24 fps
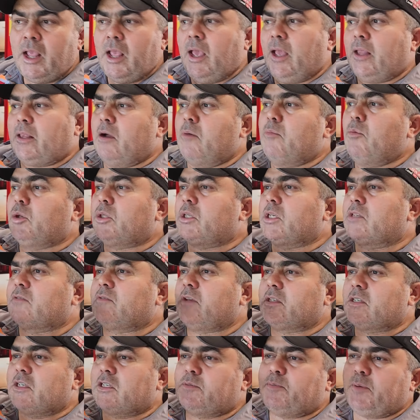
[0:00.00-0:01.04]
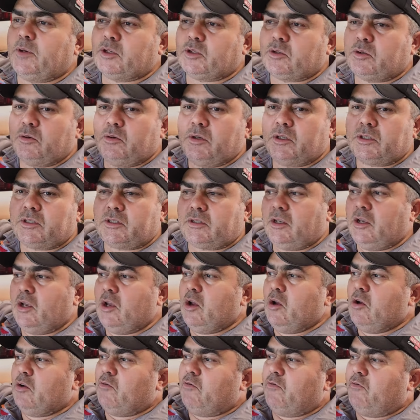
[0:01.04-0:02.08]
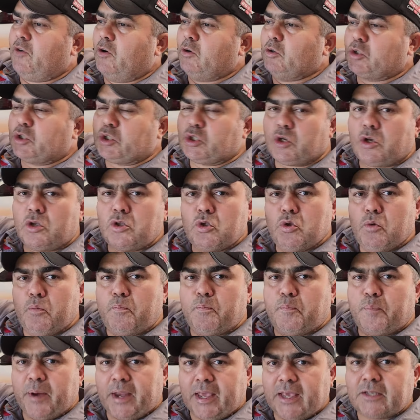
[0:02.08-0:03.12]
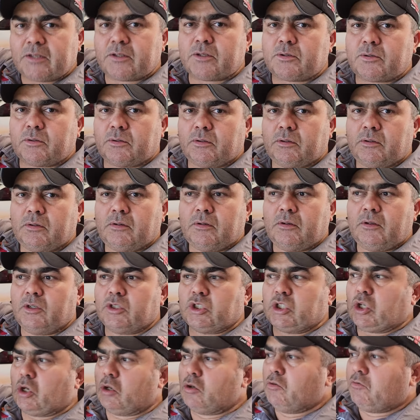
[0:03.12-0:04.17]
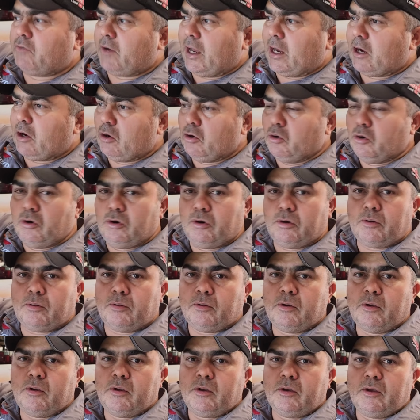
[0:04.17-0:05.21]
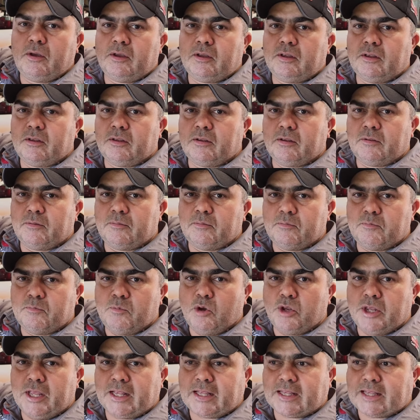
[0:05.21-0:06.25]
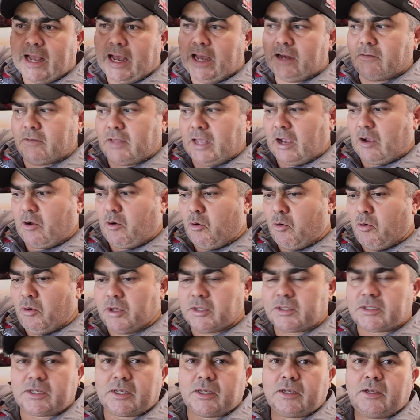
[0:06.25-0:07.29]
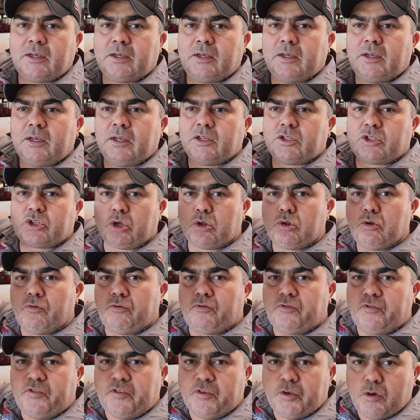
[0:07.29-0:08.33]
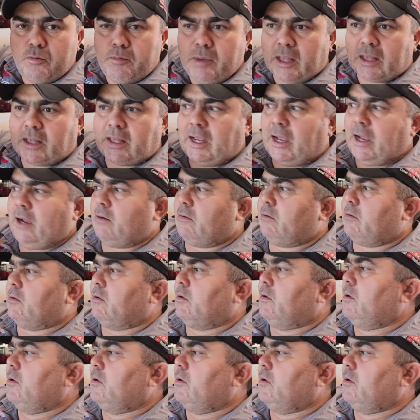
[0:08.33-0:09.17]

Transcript: Então muitas vezes as pessoas vão só no preço, só no valor monetário da coisa, só no viu metal